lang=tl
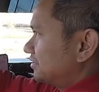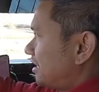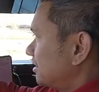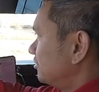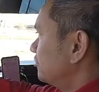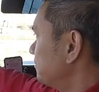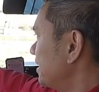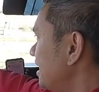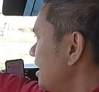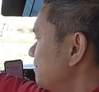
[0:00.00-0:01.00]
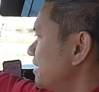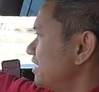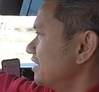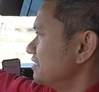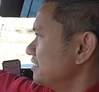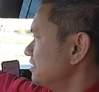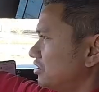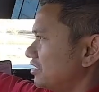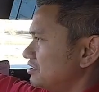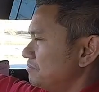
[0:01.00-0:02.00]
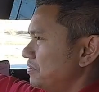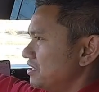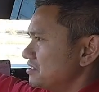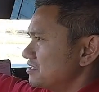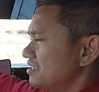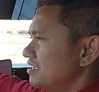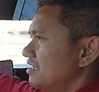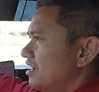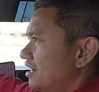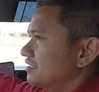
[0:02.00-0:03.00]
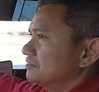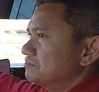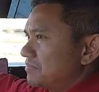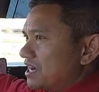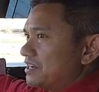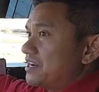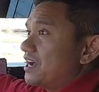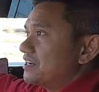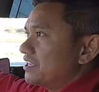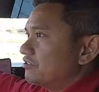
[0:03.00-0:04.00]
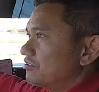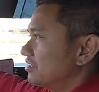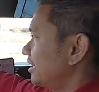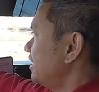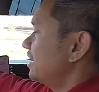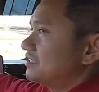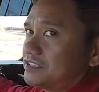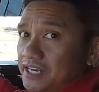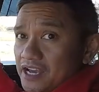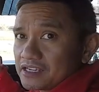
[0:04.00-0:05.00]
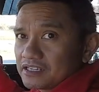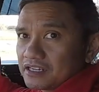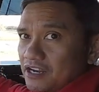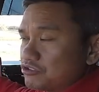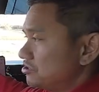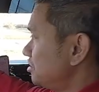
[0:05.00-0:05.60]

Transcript: ang truck doon malalaman ng truck GPS ang mga daan na yon kaya truck route